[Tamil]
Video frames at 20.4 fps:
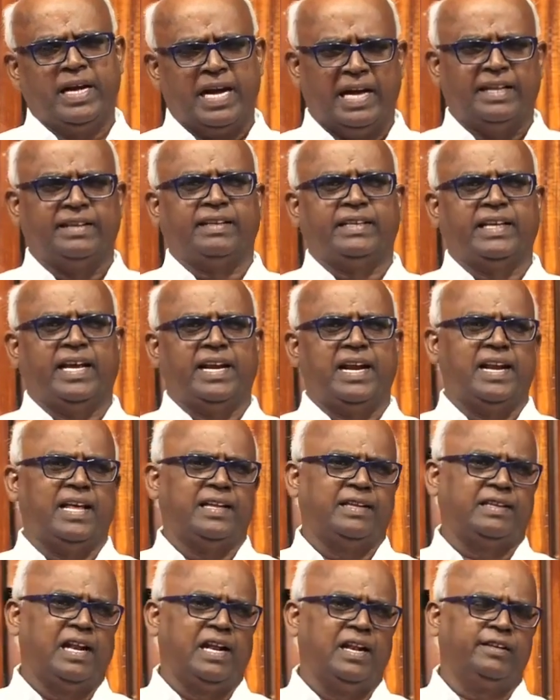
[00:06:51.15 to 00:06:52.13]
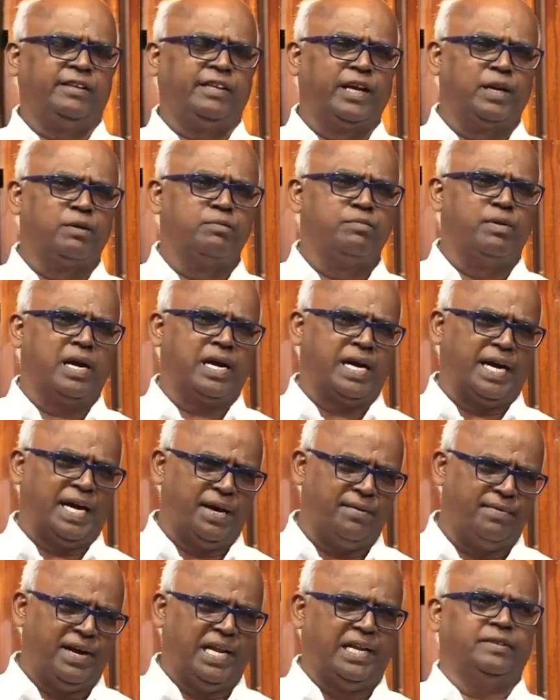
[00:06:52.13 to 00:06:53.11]
கத்தரிடத்தில் திரும்ப
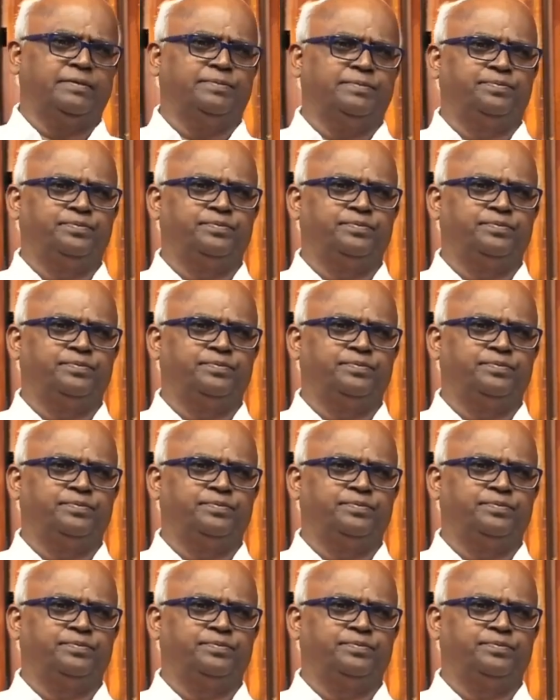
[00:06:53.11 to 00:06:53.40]
கடவன்